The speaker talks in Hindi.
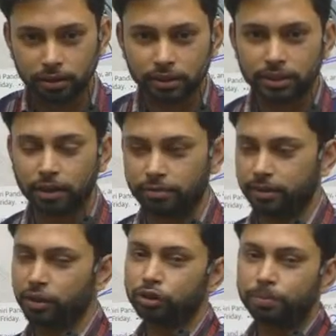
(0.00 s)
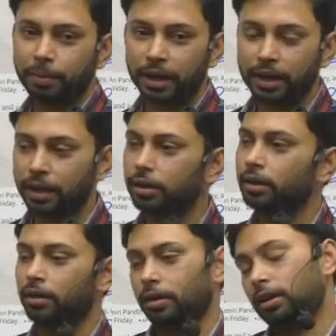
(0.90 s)
सिर्फ न्यूज़ पढ़ के
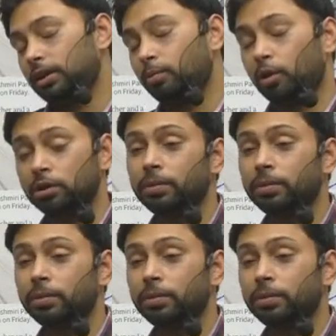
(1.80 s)
अरे ये बहुत